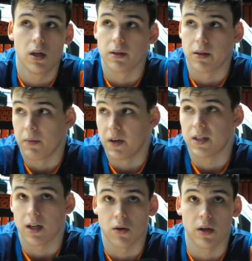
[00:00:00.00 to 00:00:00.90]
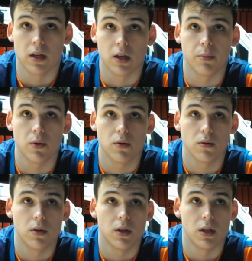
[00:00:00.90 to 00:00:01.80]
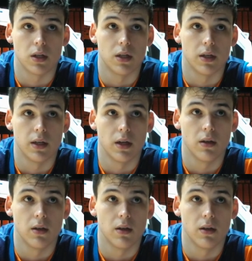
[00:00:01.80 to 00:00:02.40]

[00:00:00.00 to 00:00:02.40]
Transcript: también estar con el equipo, eh,